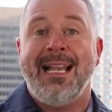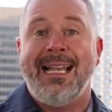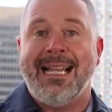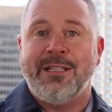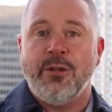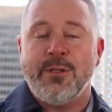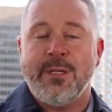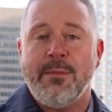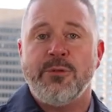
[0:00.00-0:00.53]
La
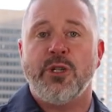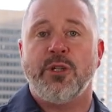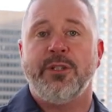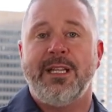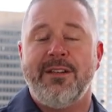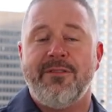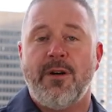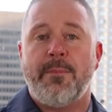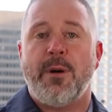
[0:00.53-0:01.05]
deuxième
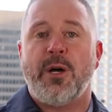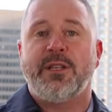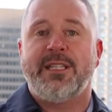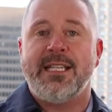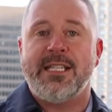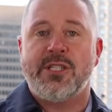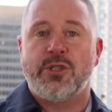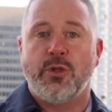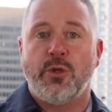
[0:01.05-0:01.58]
journée va
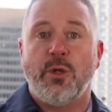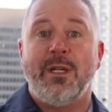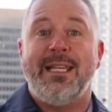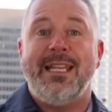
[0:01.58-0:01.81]
porter sur